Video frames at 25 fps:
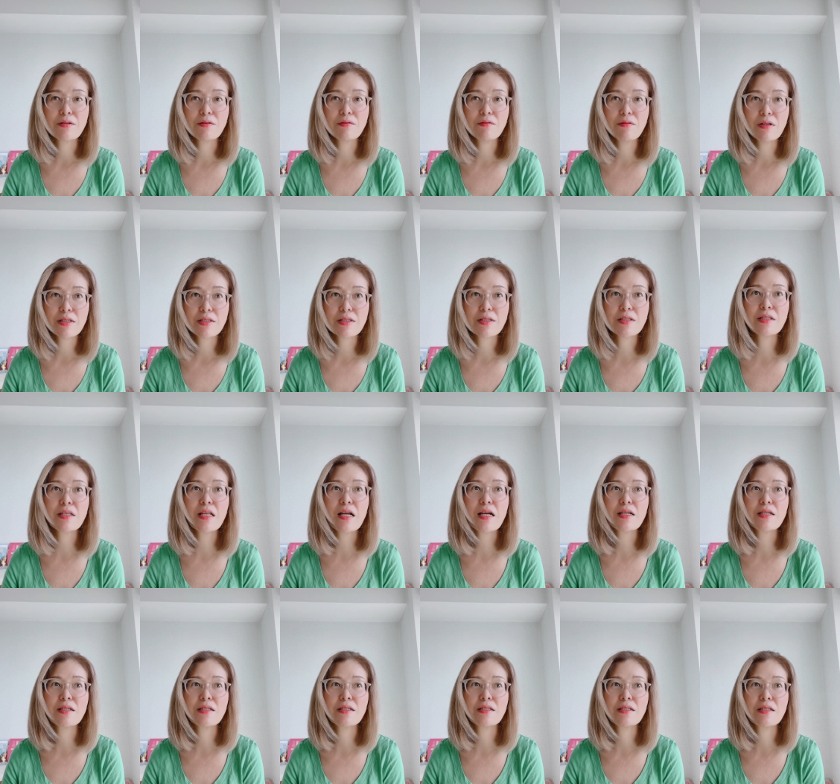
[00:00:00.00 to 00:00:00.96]
はしな
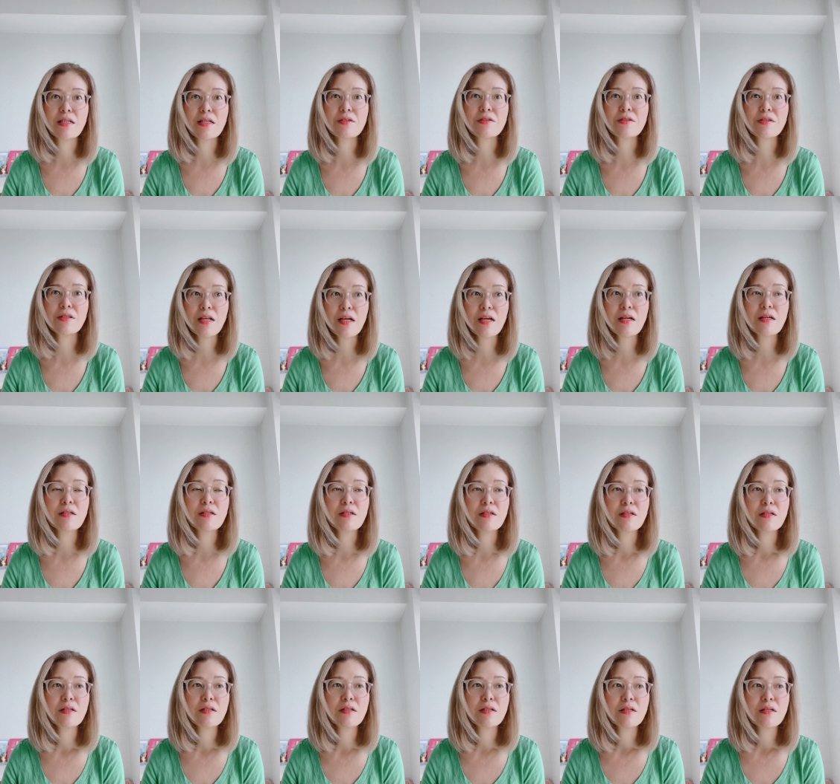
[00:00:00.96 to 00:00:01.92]
いですね。
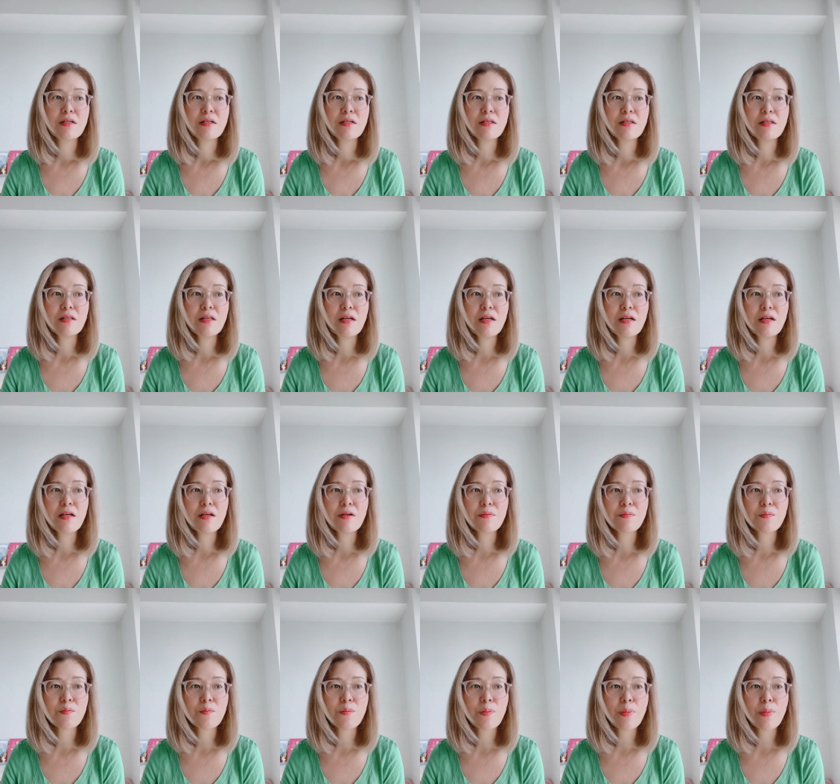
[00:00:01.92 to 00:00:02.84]
で